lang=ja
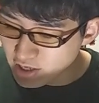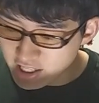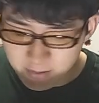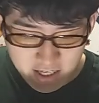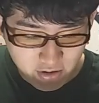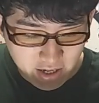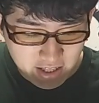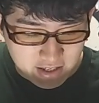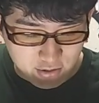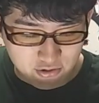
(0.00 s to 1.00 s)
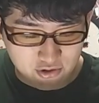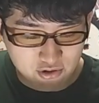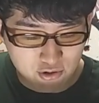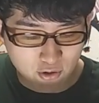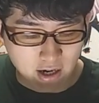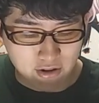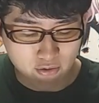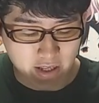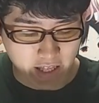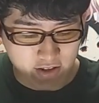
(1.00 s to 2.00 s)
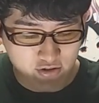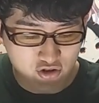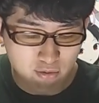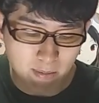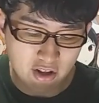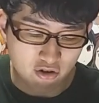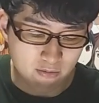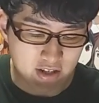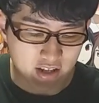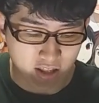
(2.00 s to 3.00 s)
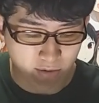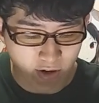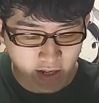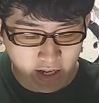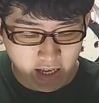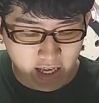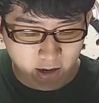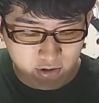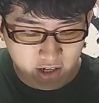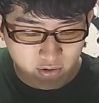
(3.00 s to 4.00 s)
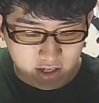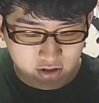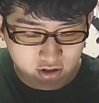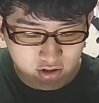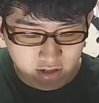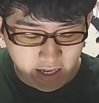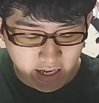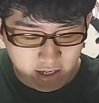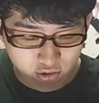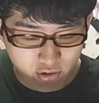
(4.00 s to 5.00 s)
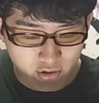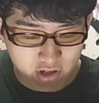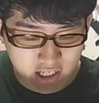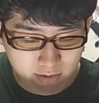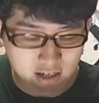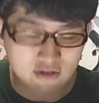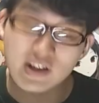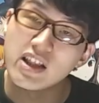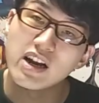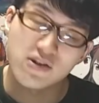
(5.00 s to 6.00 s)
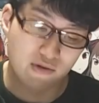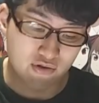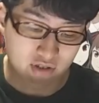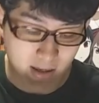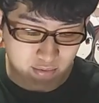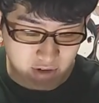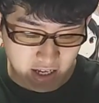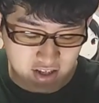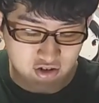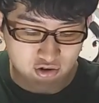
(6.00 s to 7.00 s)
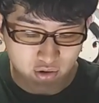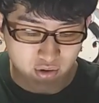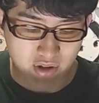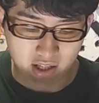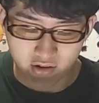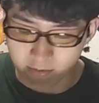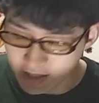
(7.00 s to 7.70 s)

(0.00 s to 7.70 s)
レスペシャルエディション16巻で、これね、通常版も出ておりますけれども、えー、こちらの方がしゅ、えー、初動19,743部、えー、24位となっておりま